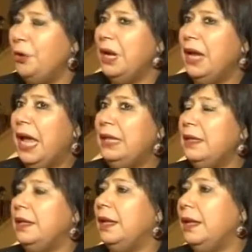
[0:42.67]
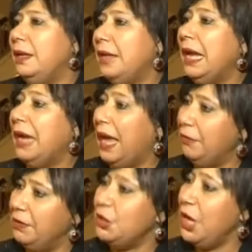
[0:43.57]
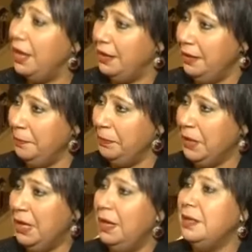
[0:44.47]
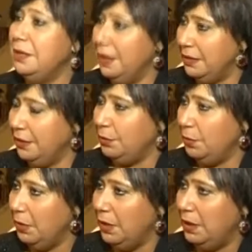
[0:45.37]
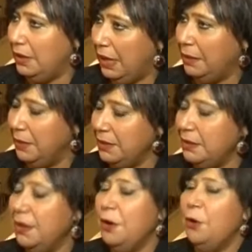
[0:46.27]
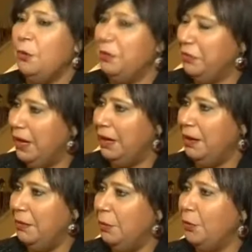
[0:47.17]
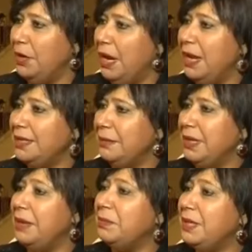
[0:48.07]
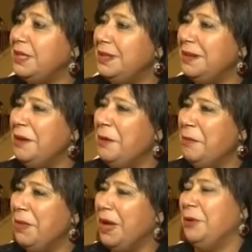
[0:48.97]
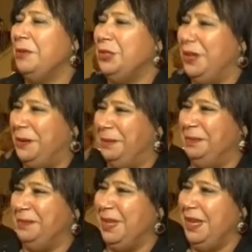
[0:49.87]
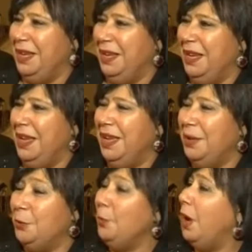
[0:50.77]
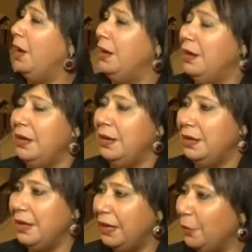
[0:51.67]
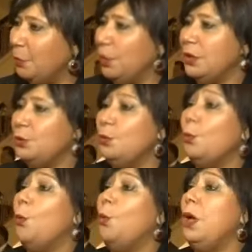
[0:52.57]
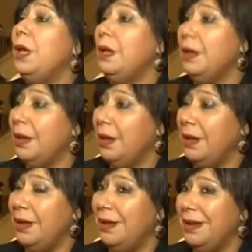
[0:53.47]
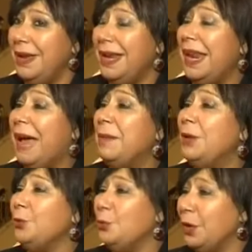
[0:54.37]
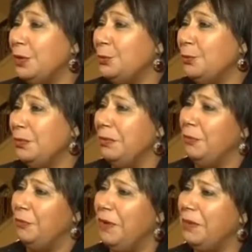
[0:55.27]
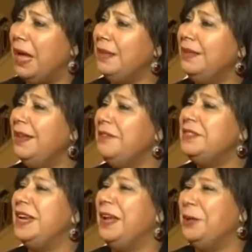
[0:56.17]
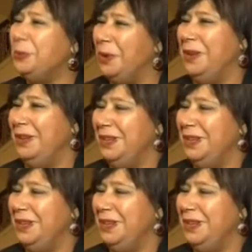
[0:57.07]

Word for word: قلنا نحدد دخل حفل شهري لصالح صندوق آه، تحيا مصر وبالفعل قلنا لازم نبتدي بكوكب الشرق آه، رجوعا لتاريخ ام كلثوم واللي آه، عملته ام كلثوم فخدنا نفس الخطوه